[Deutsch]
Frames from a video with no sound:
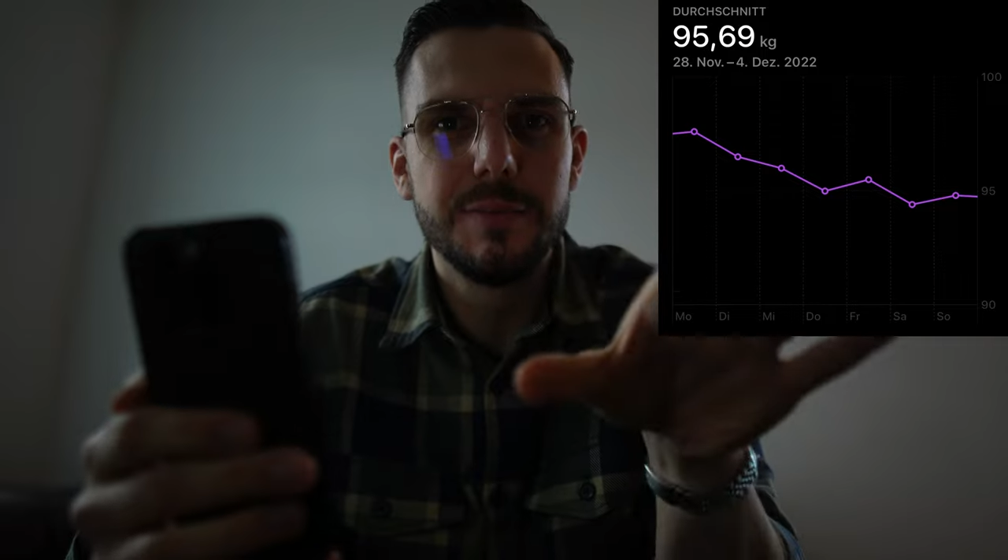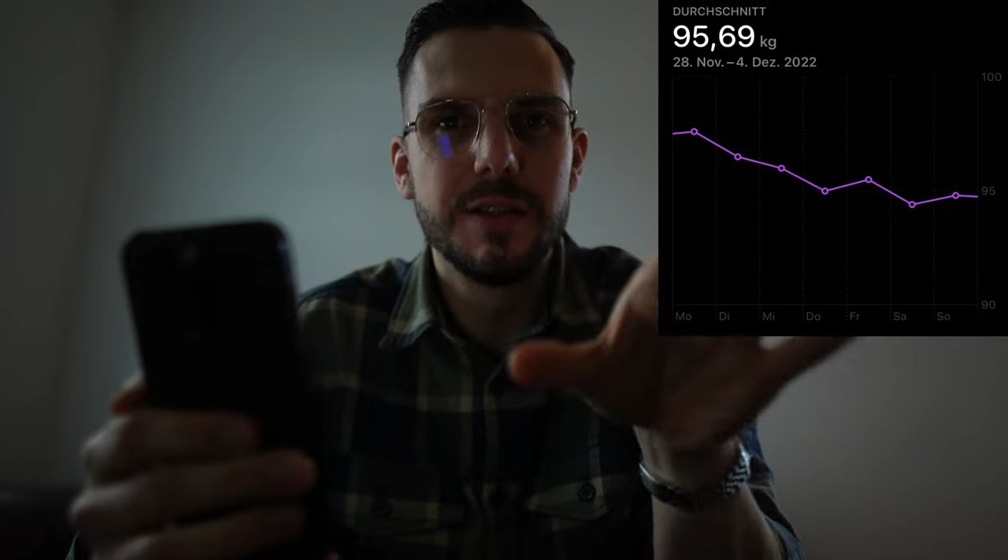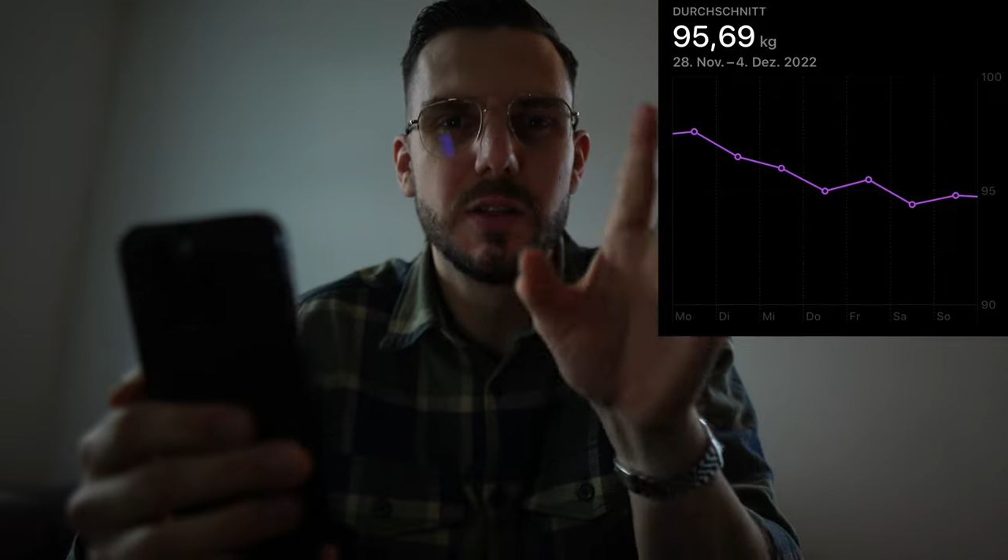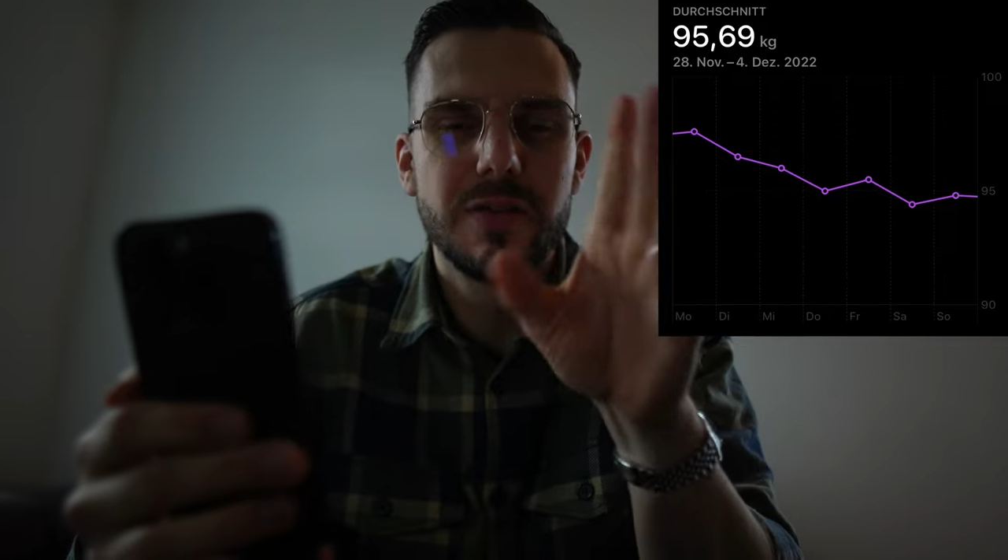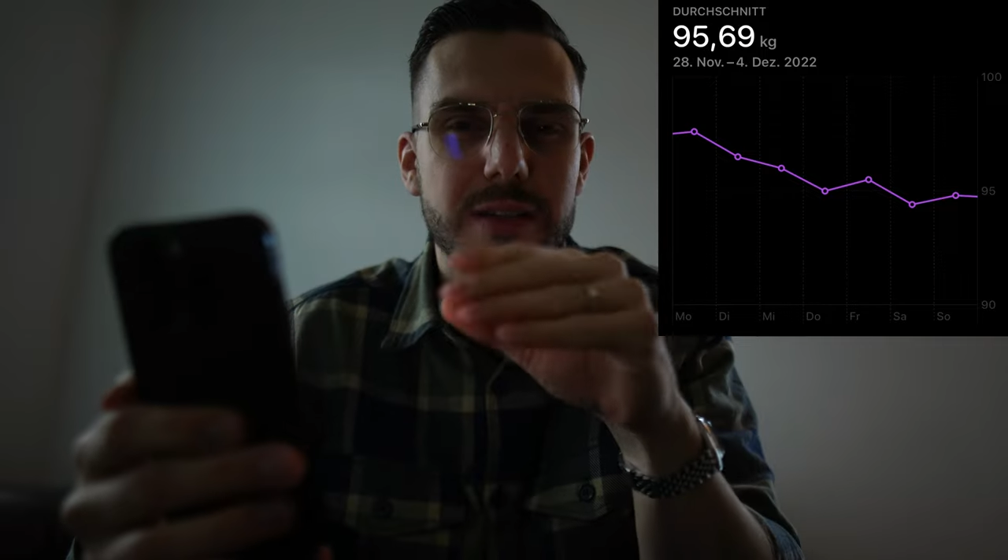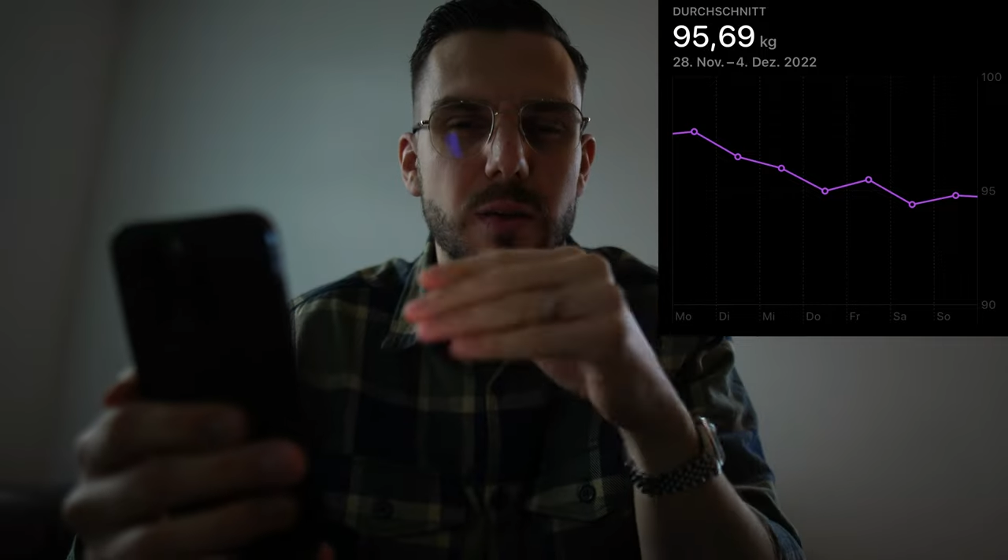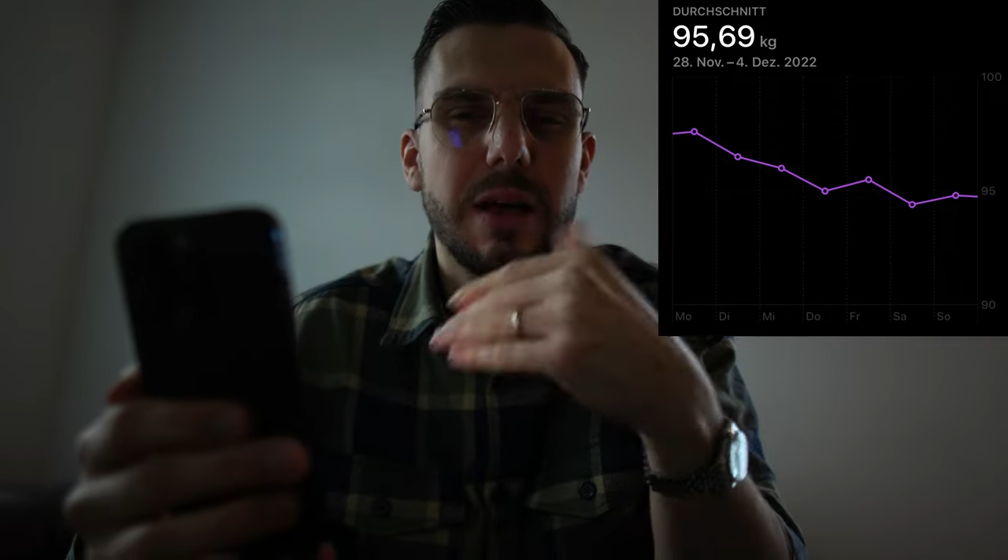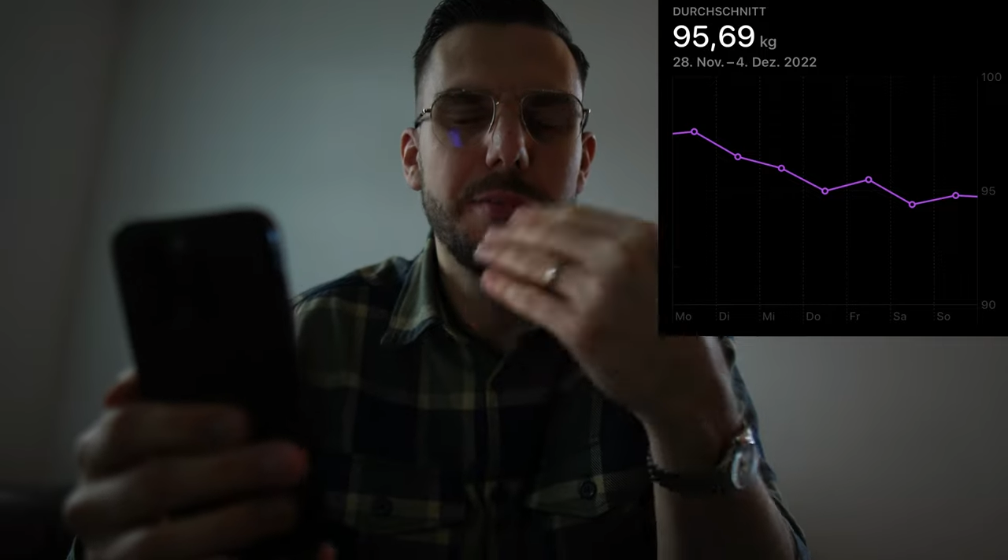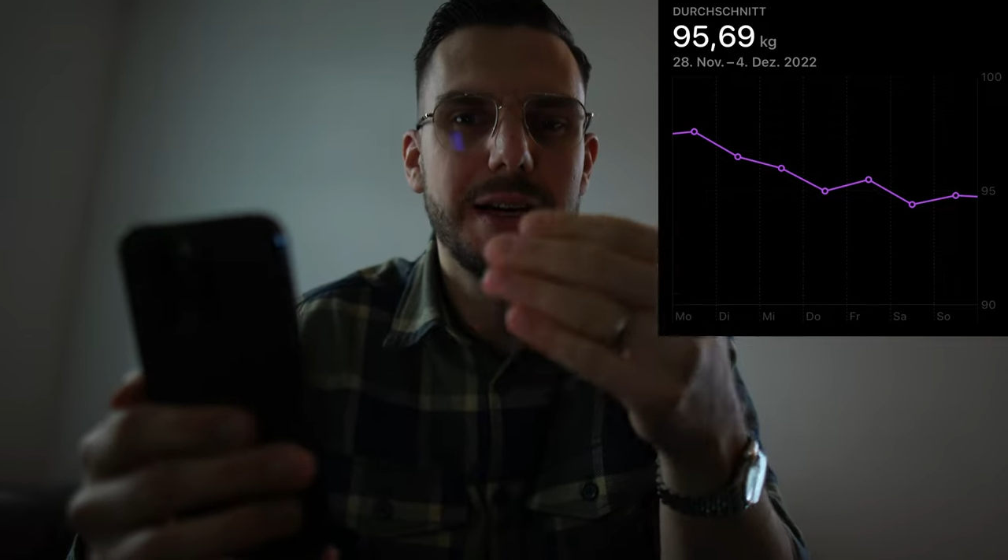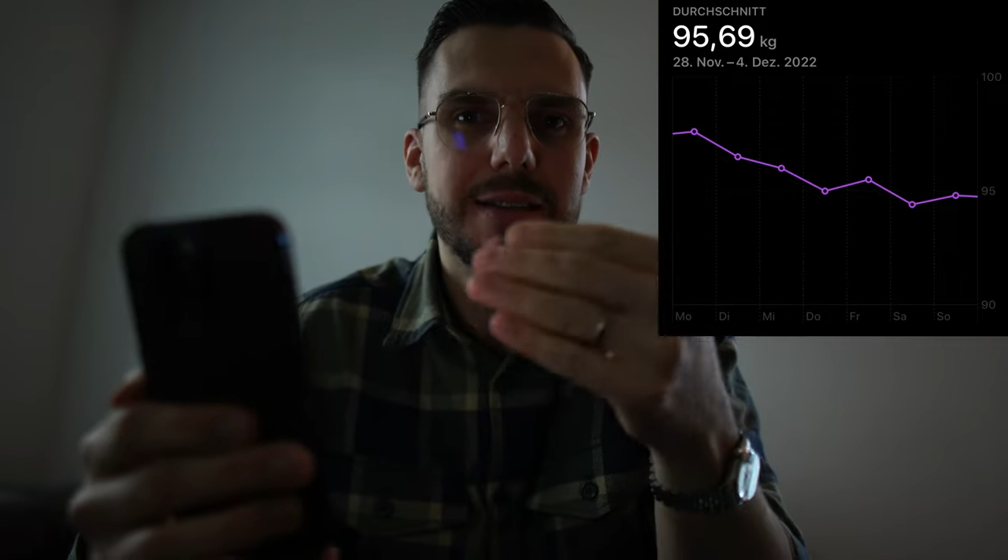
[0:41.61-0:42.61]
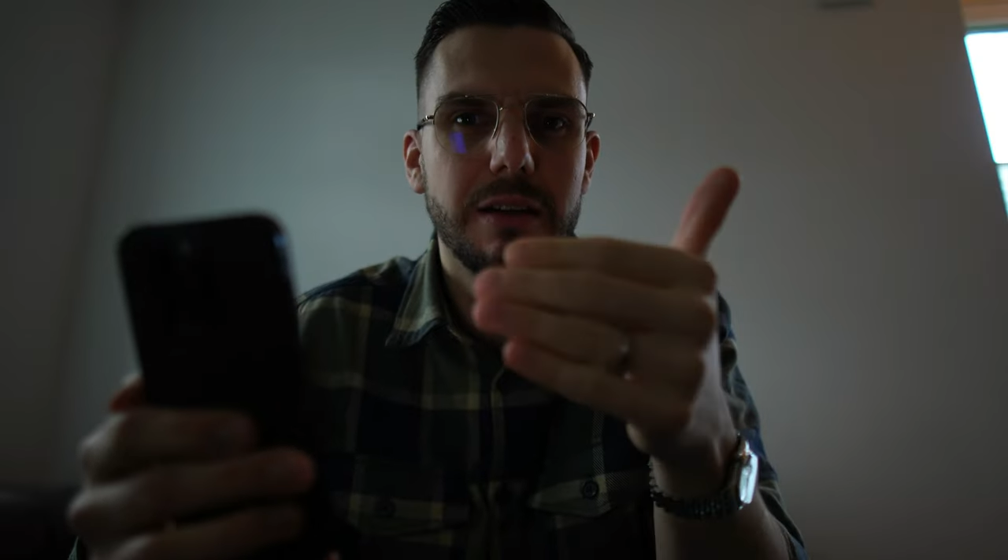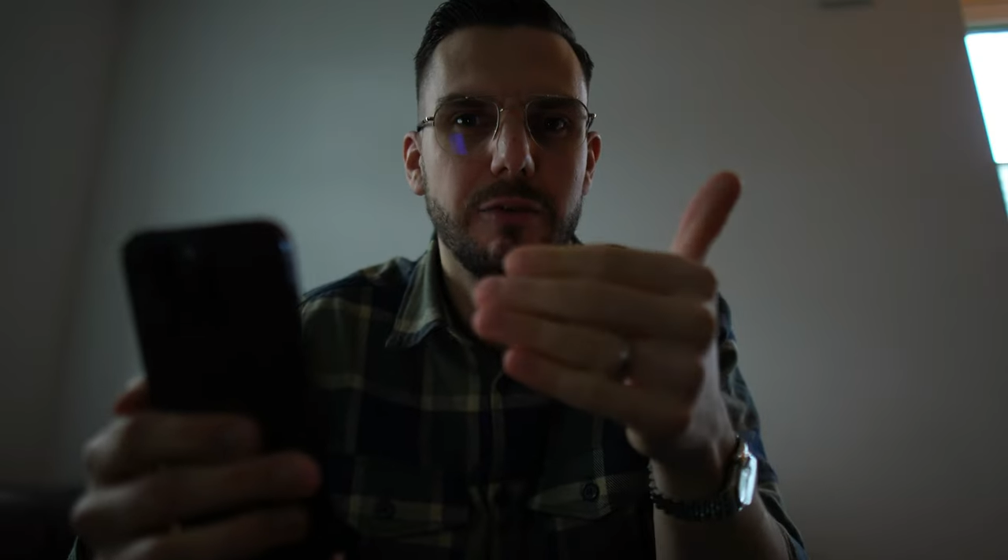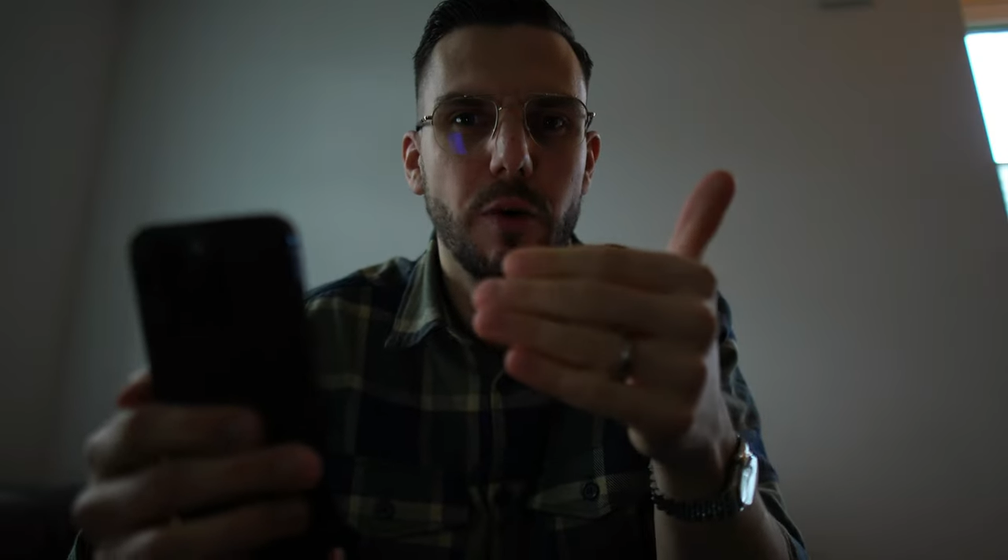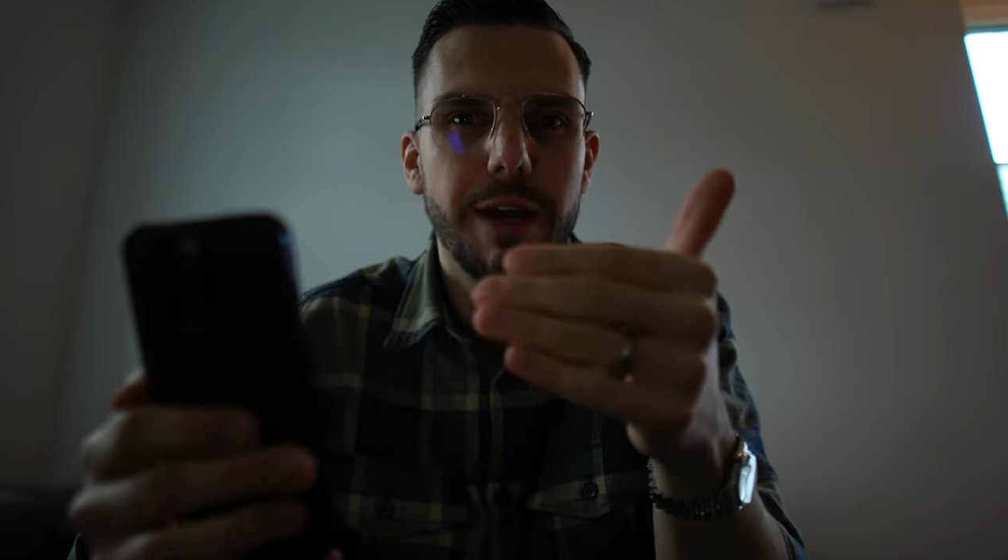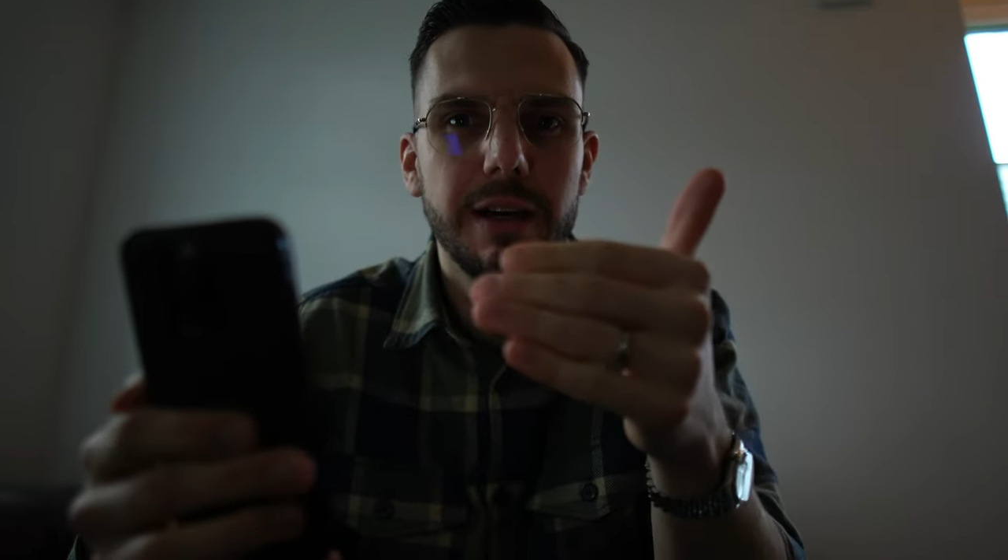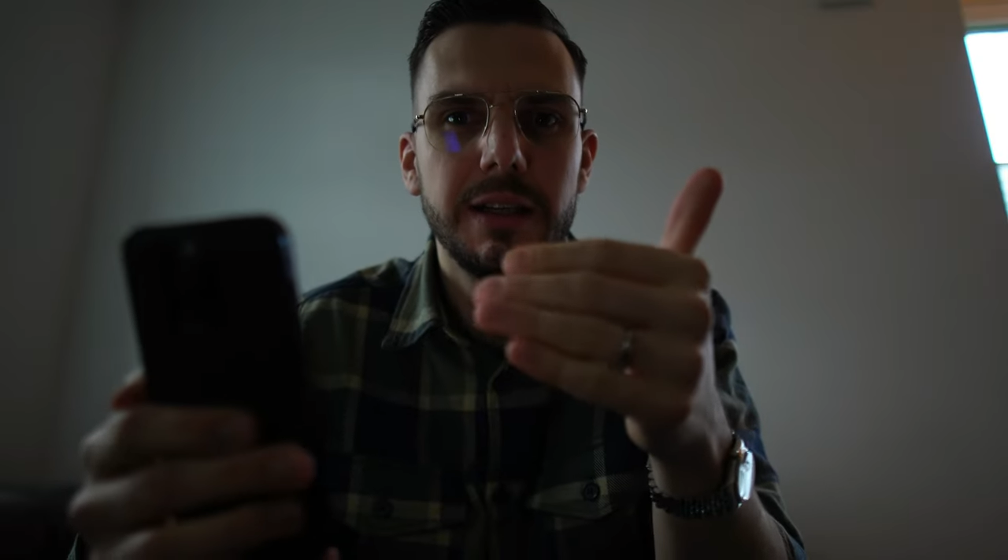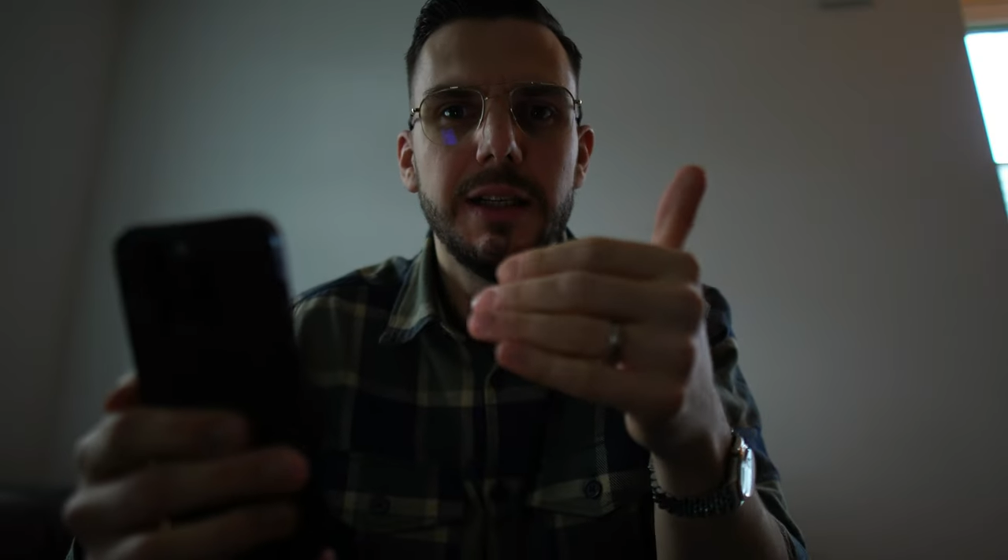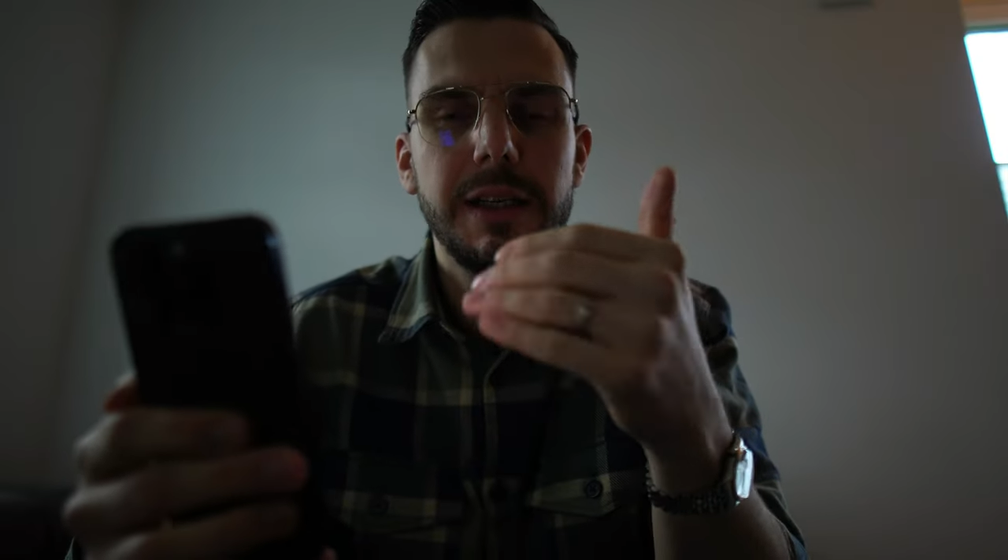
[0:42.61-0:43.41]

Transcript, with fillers: beziehungsweise sogar ein paar Tage vorher.